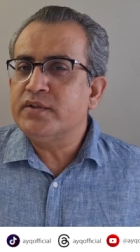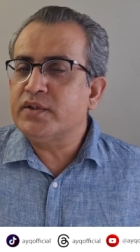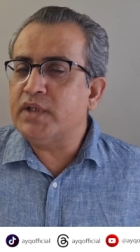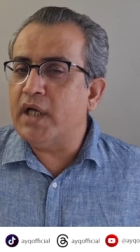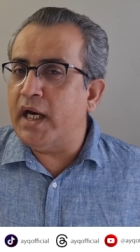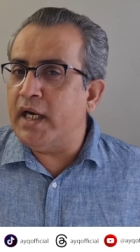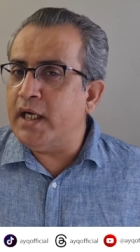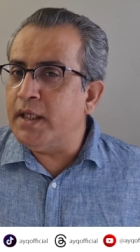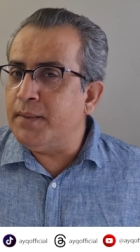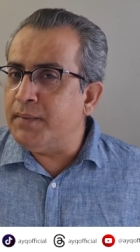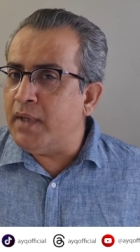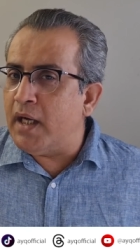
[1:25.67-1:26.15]

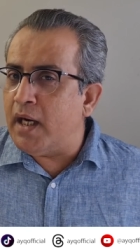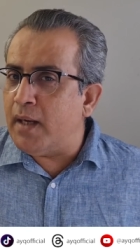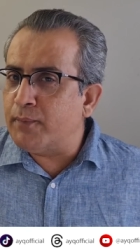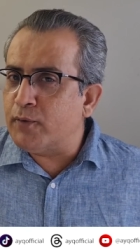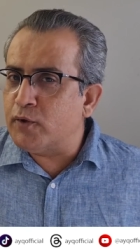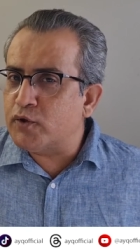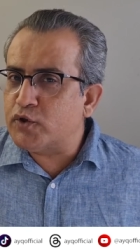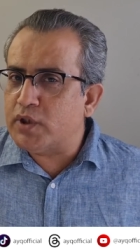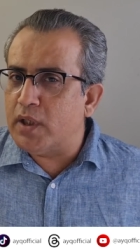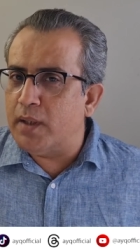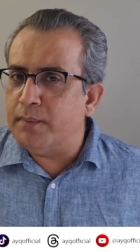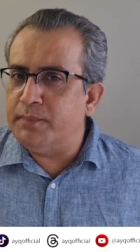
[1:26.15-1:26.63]
साइड में
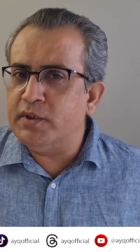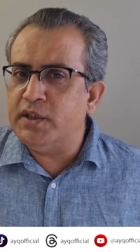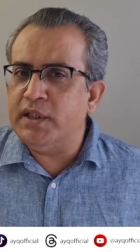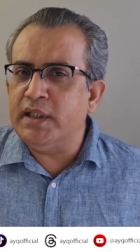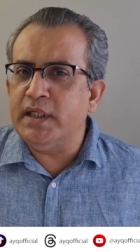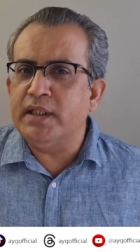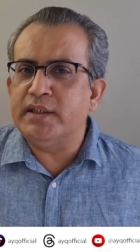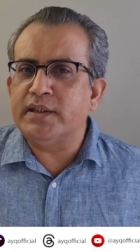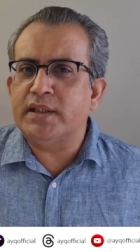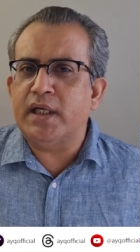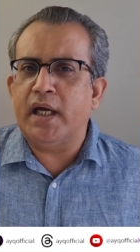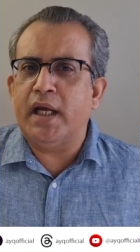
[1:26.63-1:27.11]
आपको
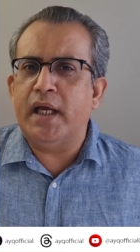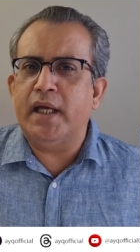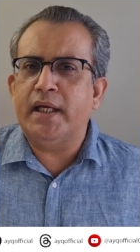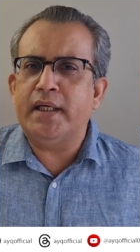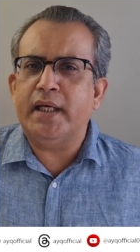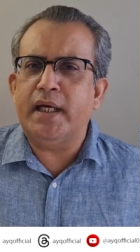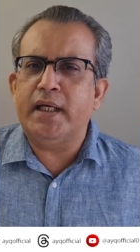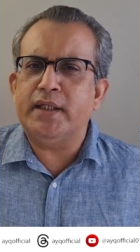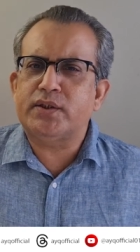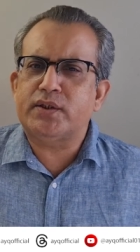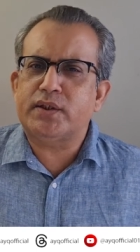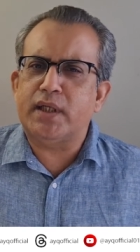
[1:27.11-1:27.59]
समधी नजर
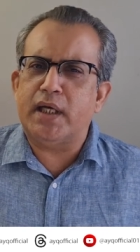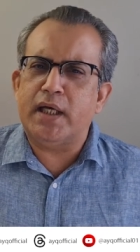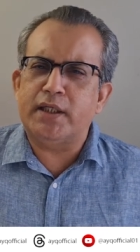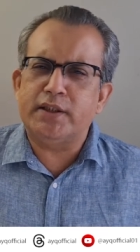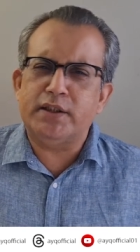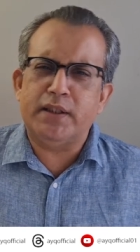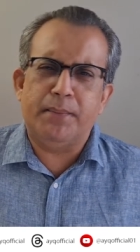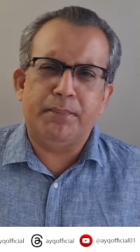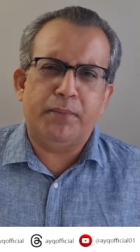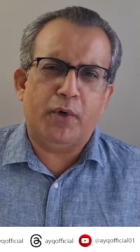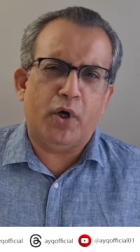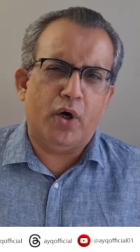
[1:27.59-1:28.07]
आएंगे इस तरह
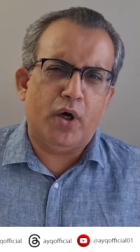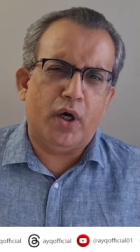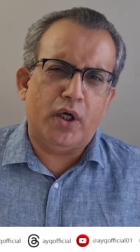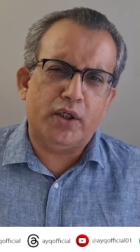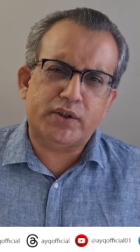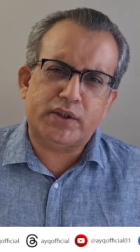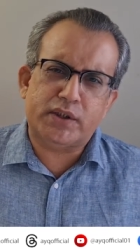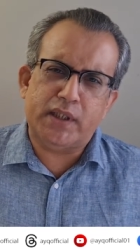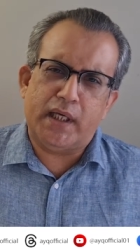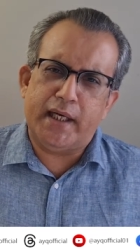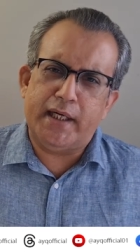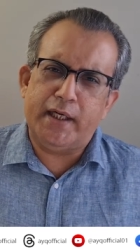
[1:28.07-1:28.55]
से
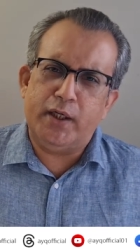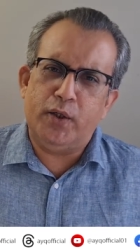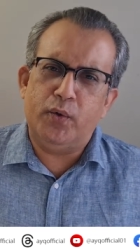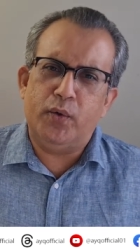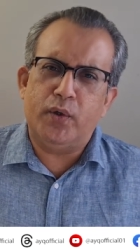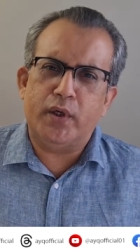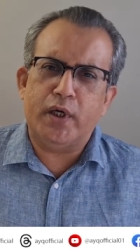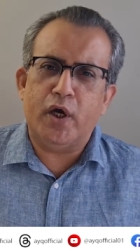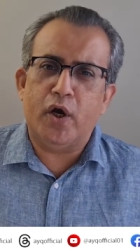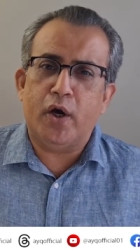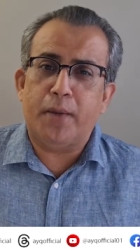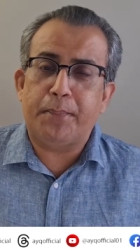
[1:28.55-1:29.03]
बहुत सारे
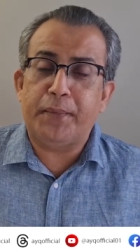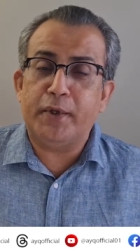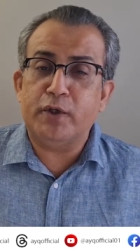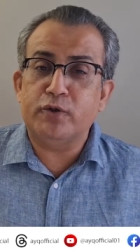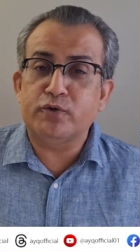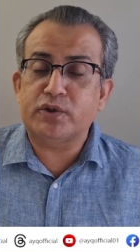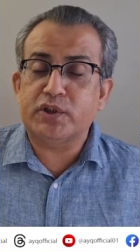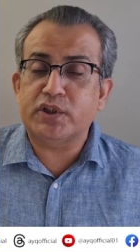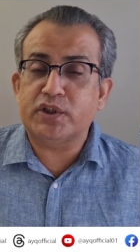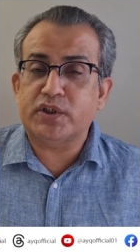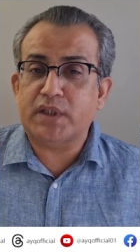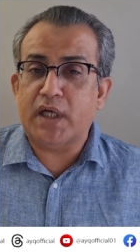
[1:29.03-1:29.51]
लोग हैं और फिर
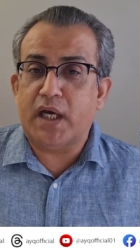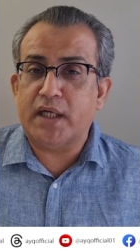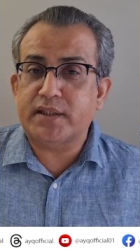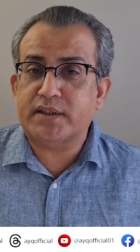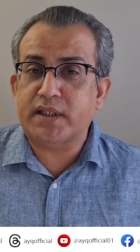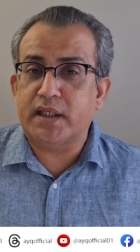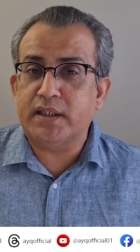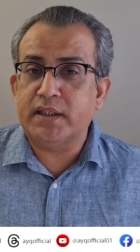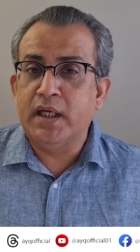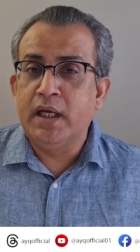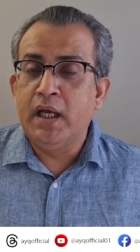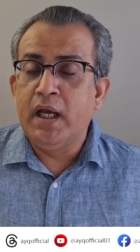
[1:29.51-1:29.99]
उसके साथ
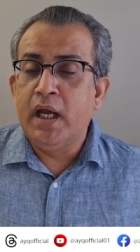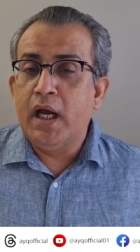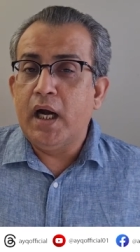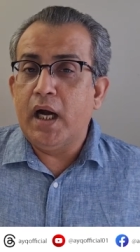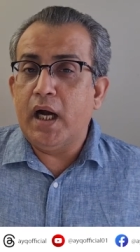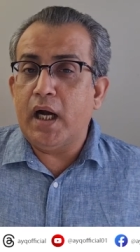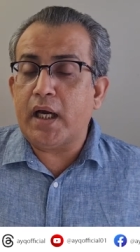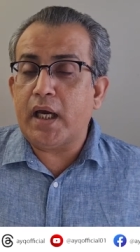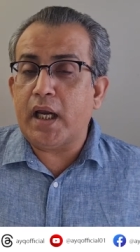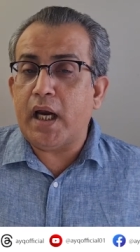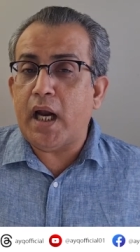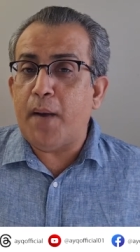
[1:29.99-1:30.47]
साथ
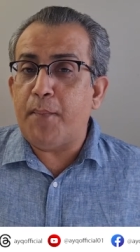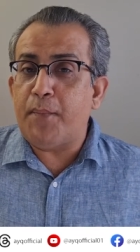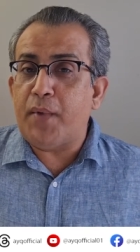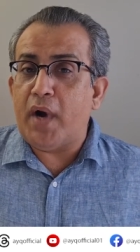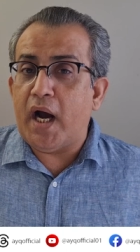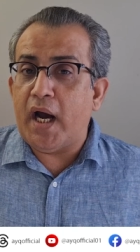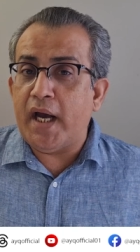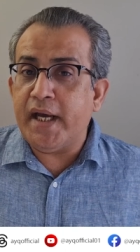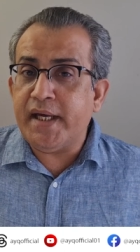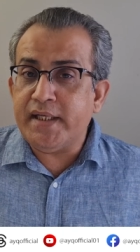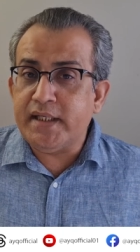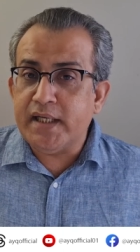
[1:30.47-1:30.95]
अगर आप
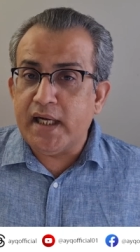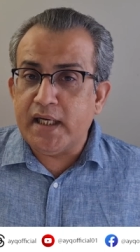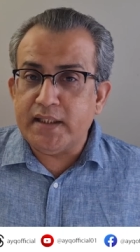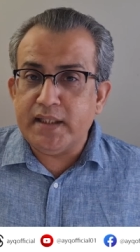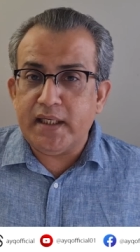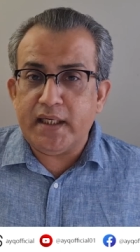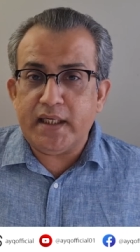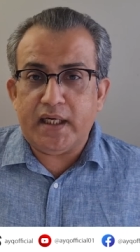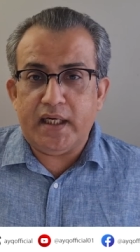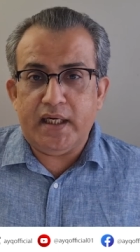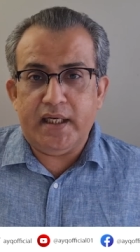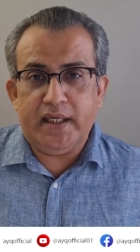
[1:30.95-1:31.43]
आईना
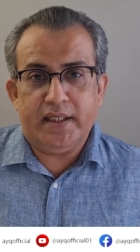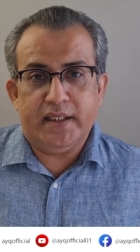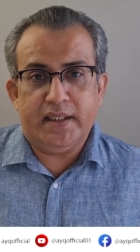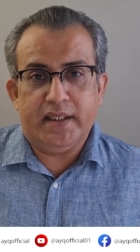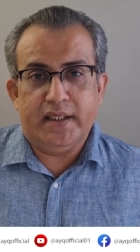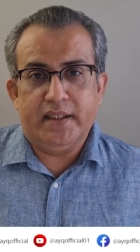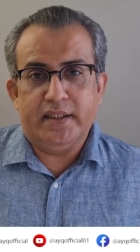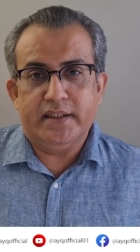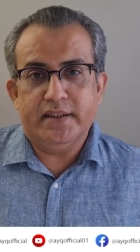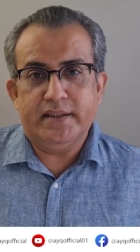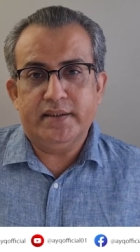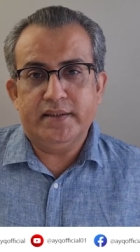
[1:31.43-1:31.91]
देख
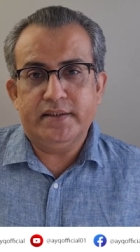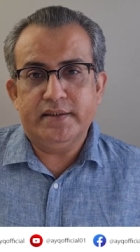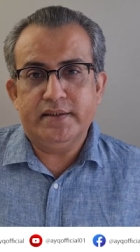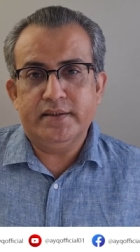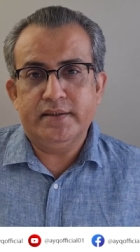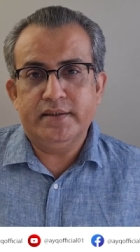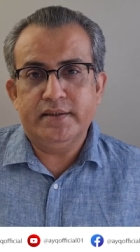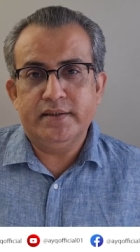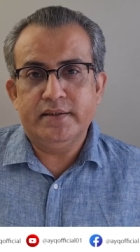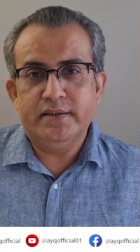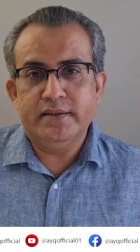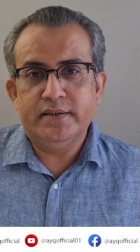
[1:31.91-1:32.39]
लेंगे
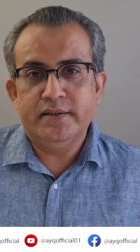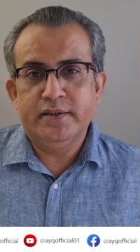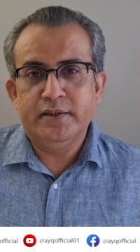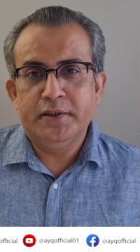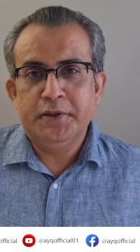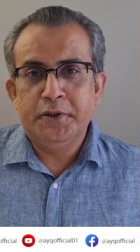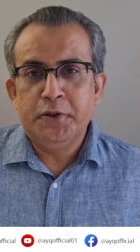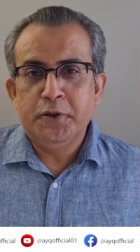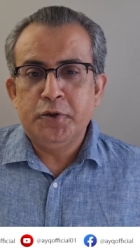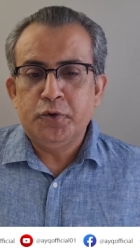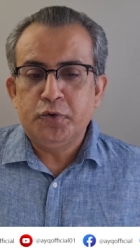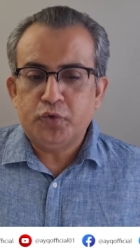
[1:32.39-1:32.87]

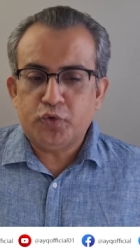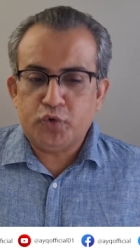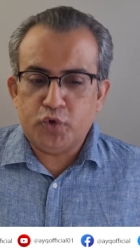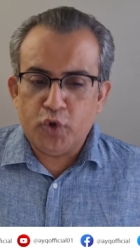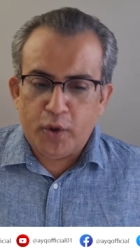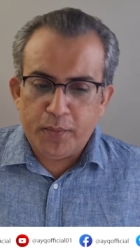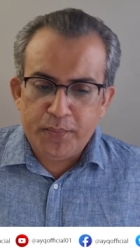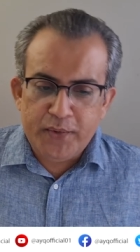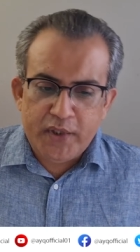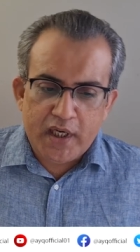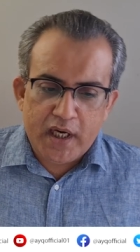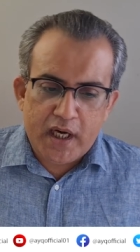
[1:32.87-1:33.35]

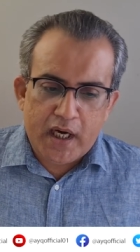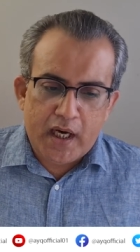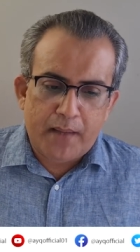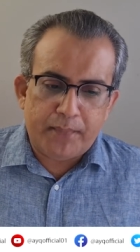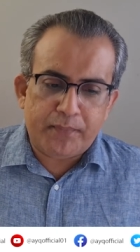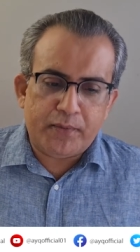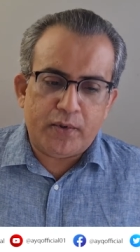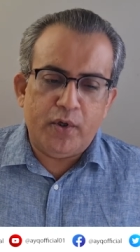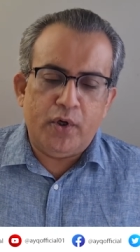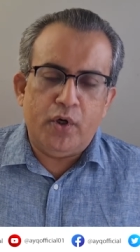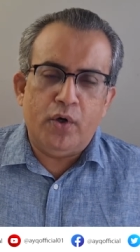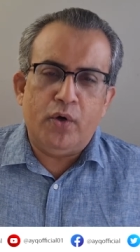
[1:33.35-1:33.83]
तो भी
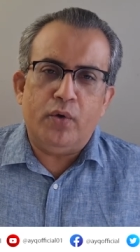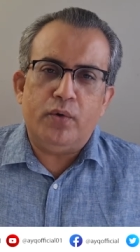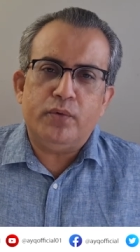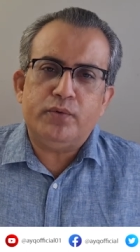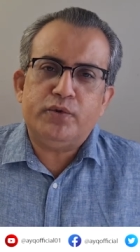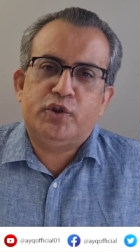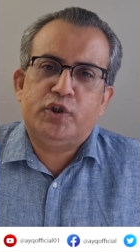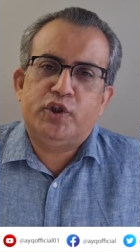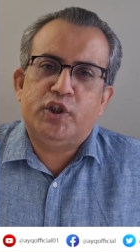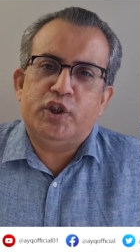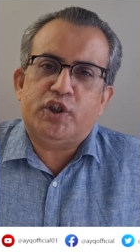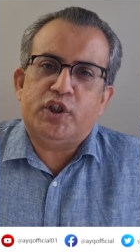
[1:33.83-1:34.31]
आपको
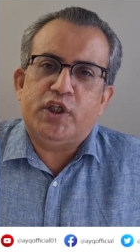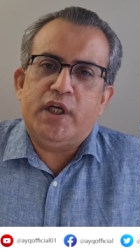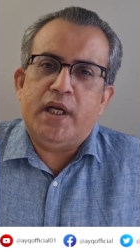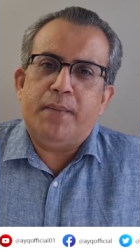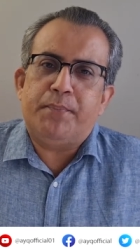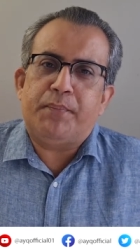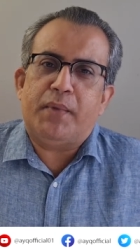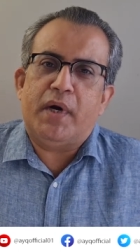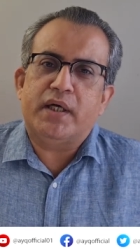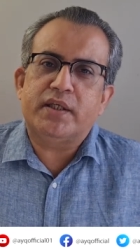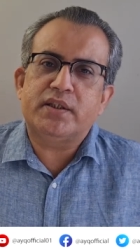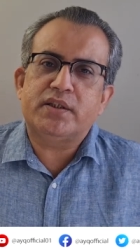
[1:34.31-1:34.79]

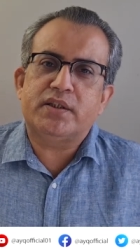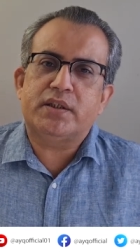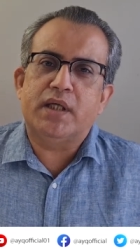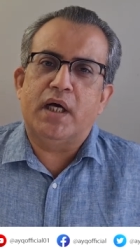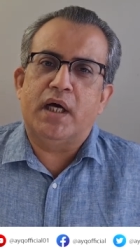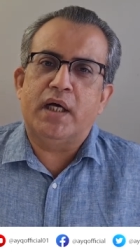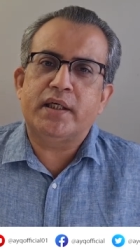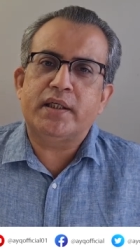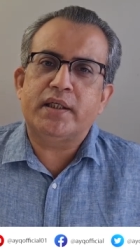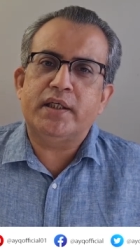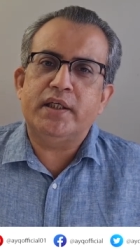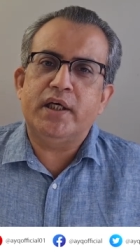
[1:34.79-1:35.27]
जिसने
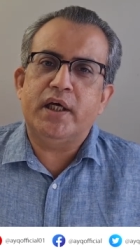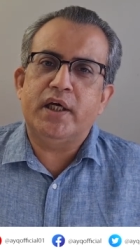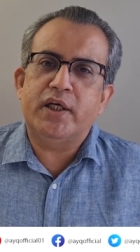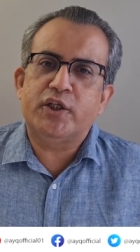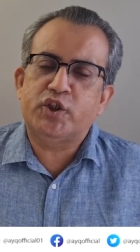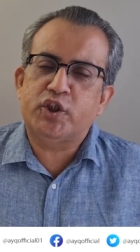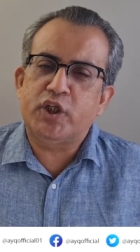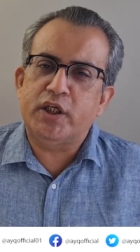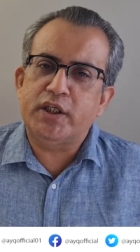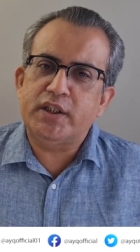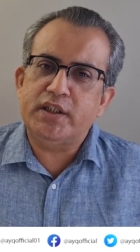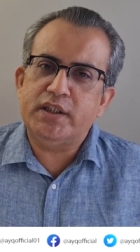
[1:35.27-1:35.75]
पाकिस्तान पे
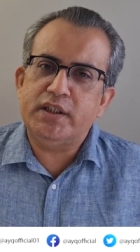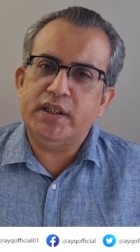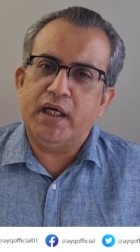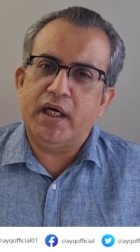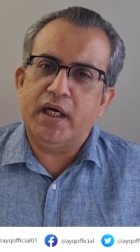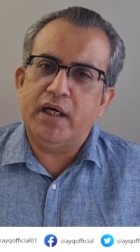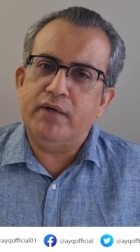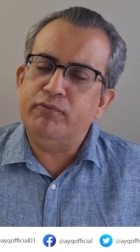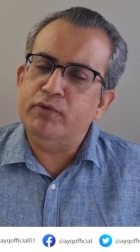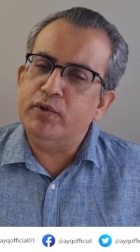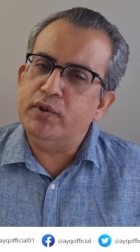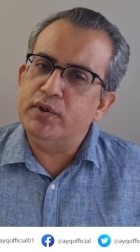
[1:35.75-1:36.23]
हशर
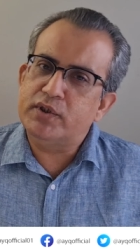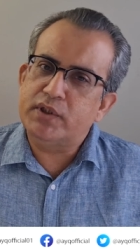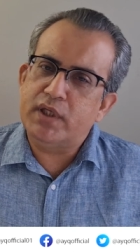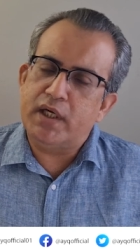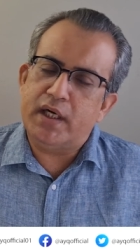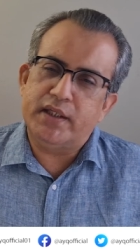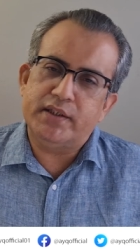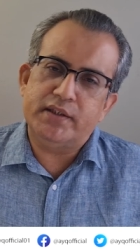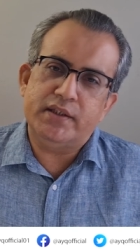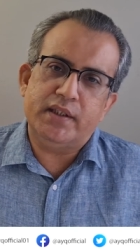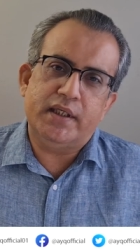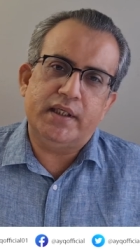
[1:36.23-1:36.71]
किया है वो नजर
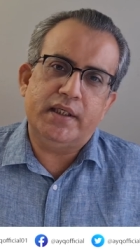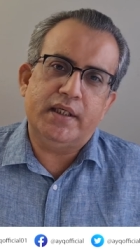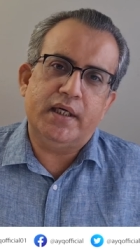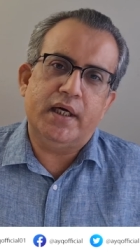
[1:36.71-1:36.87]
आ जाएगा